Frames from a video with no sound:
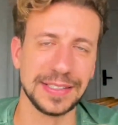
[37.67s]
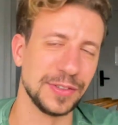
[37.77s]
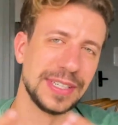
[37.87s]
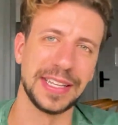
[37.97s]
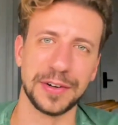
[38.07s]
se
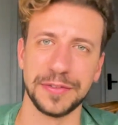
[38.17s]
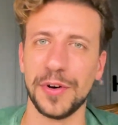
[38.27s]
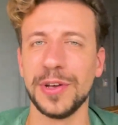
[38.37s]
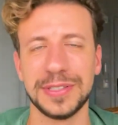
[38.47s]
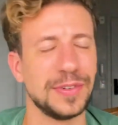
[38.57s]
você ainda não
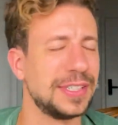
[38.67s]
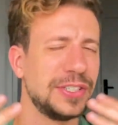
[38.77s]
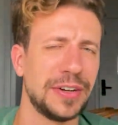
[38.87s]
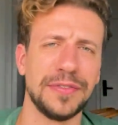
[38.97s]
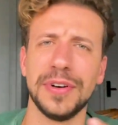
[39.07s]
foi, ou se você
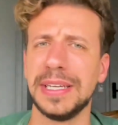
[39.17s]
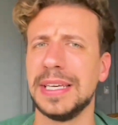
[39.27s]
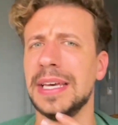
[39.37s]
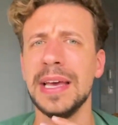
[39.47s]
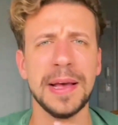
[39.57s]
já foi,
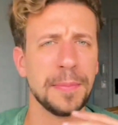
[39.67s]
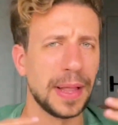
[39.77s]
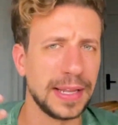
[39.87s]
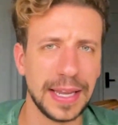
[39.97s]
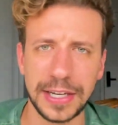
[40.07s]
que
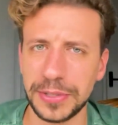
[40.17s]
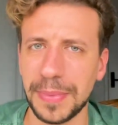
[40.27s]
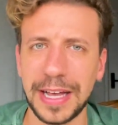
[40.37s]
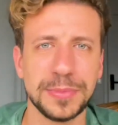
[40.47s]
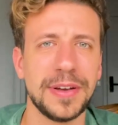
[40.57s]
planeje
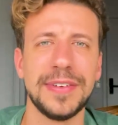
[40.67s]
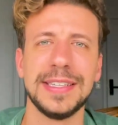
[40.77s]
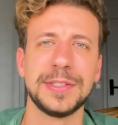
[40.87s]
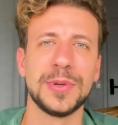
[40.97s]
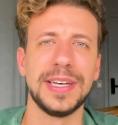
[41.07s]
mais uma
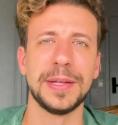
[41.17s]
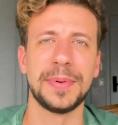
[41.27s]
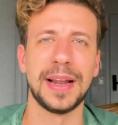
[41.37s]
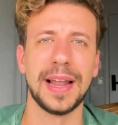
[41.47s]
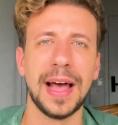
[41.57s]
vez a sua ida
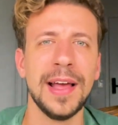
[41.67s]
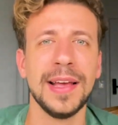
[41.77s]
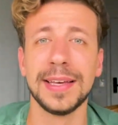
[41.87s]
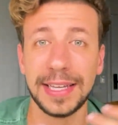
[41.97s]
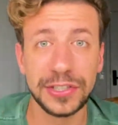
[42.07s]
pra lá,
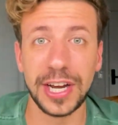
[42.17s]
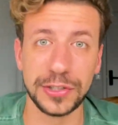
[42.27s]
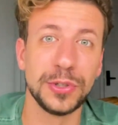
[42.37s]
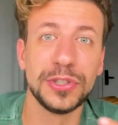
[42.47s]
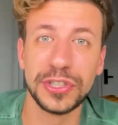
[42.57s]
que te
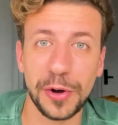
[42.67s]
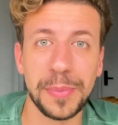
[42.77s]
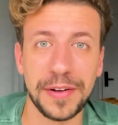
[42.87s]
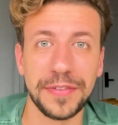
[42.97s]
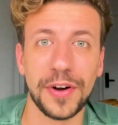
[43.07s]
ajude de
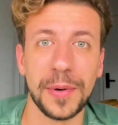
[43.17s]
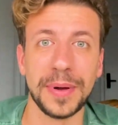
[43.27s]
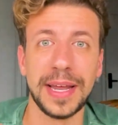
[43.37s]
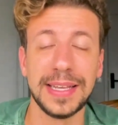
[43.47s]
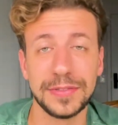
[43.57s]
alguma forma, né?